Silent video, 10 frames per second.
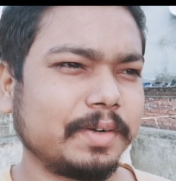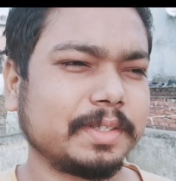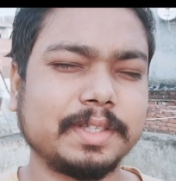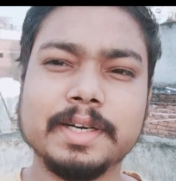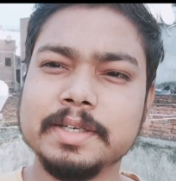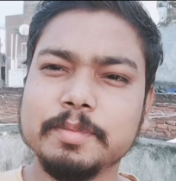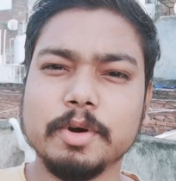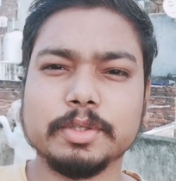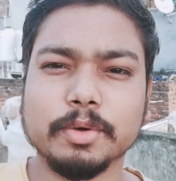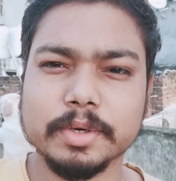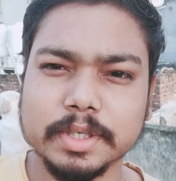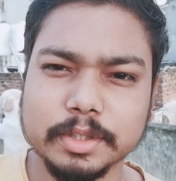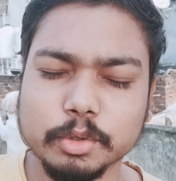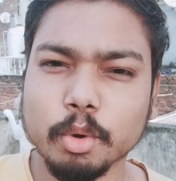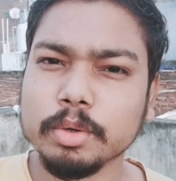और ठंड बहुत हो रही
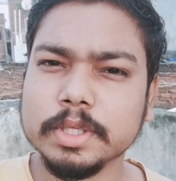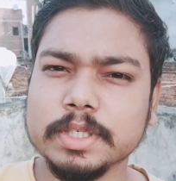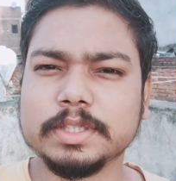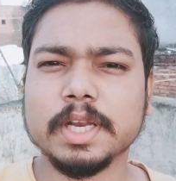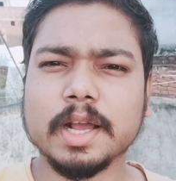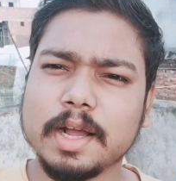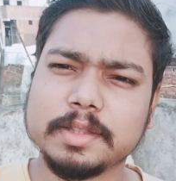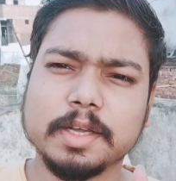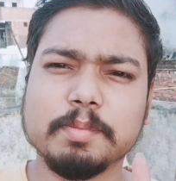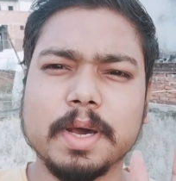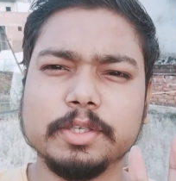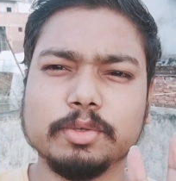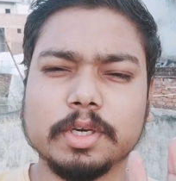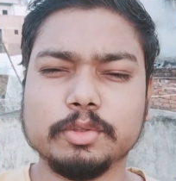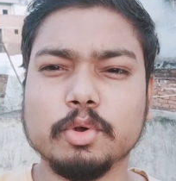है दो दिन से लगातार
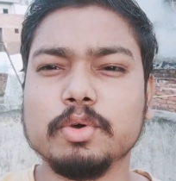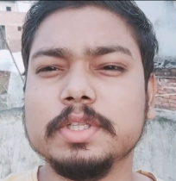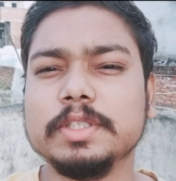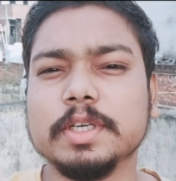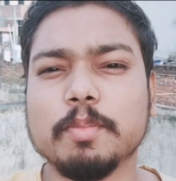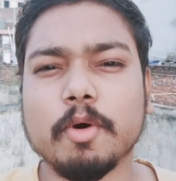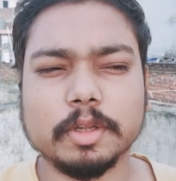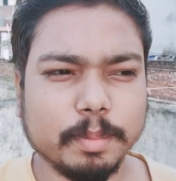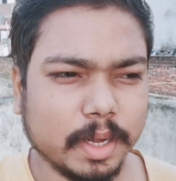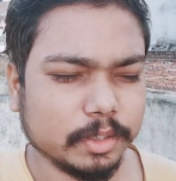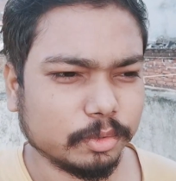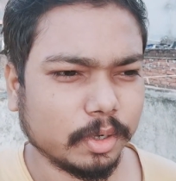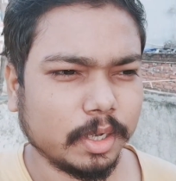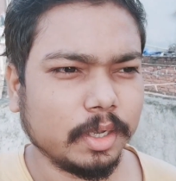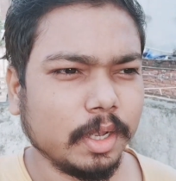बारिश हो रही है दो दिन से बहुत बारिश
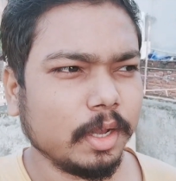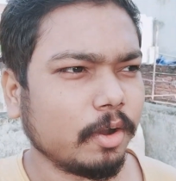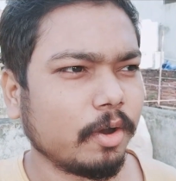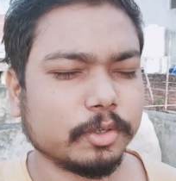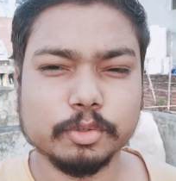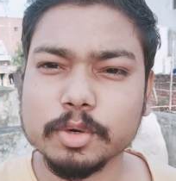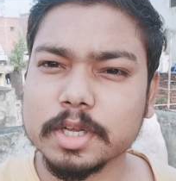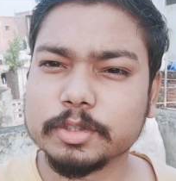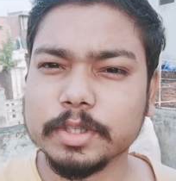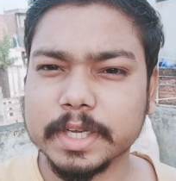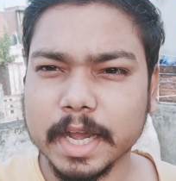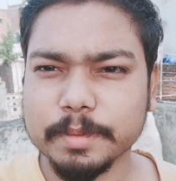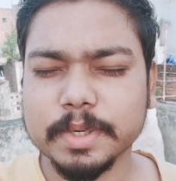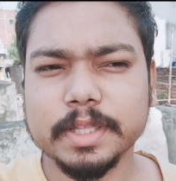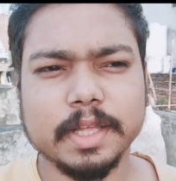हो रहा है और सूरज तो
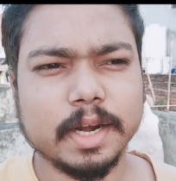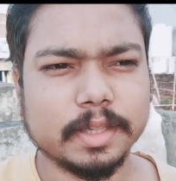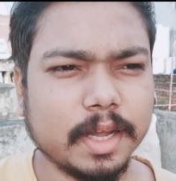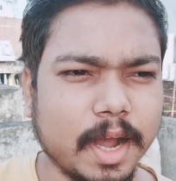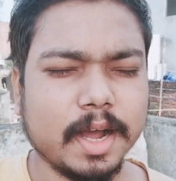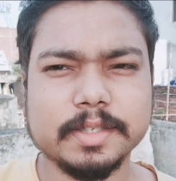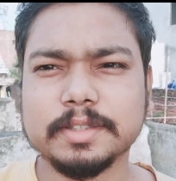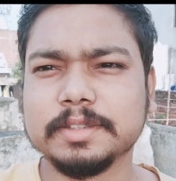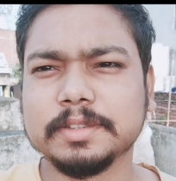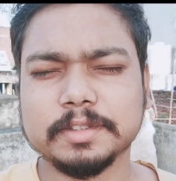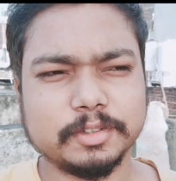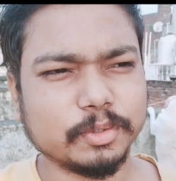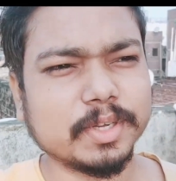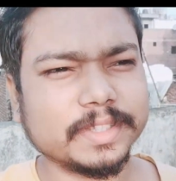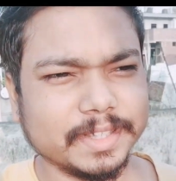दिखाई भी नहीं दे रहा था आज
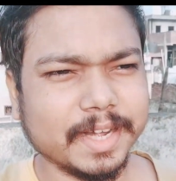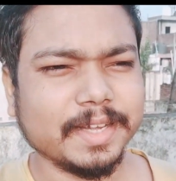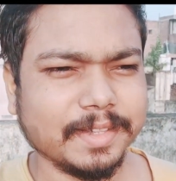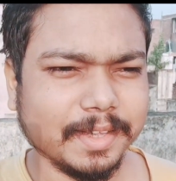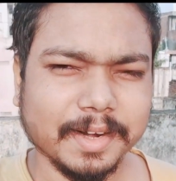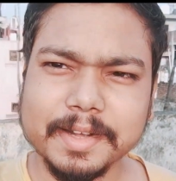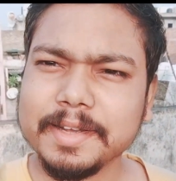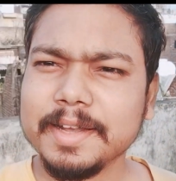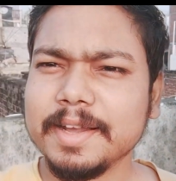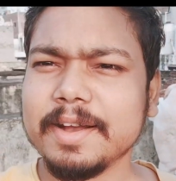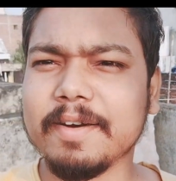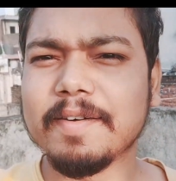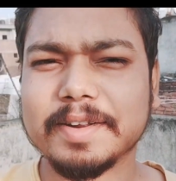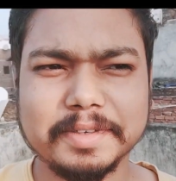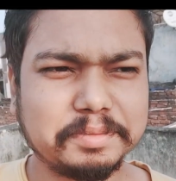सूरज दिखाई दे रहा है
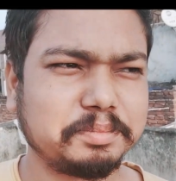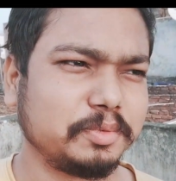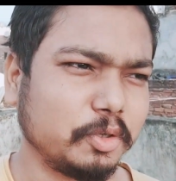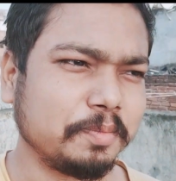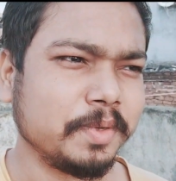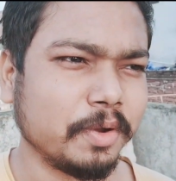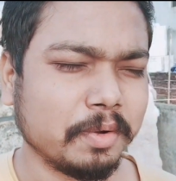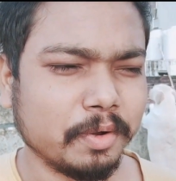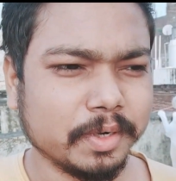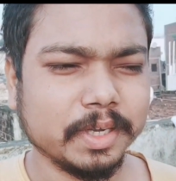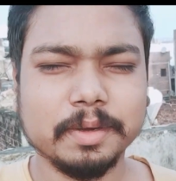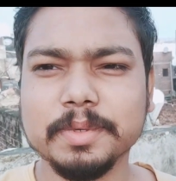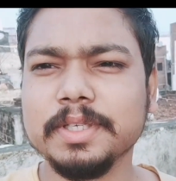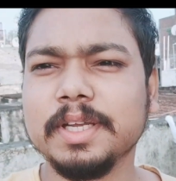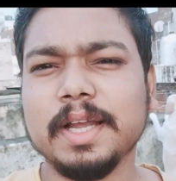और धूप भी हो, हो रही है
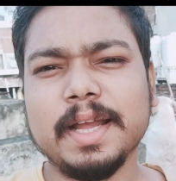अभी